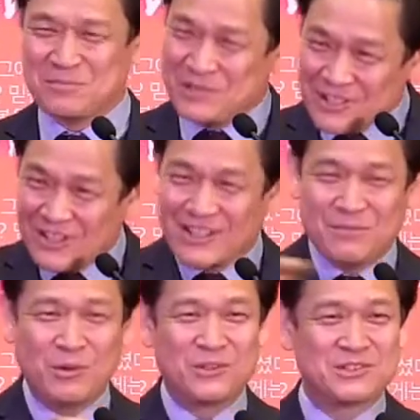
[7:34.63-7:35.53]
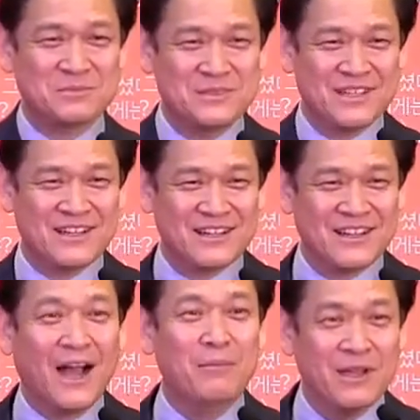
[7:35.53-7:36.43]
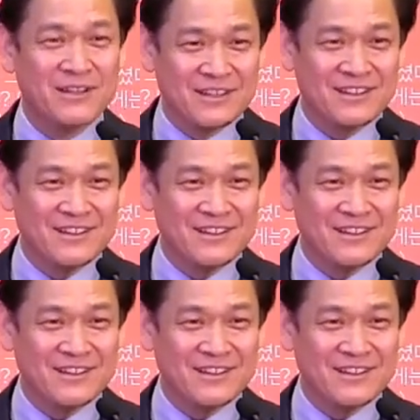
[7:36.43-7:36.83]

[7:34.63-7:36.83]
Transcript: 민결이가 보고 있습니다. 아멘.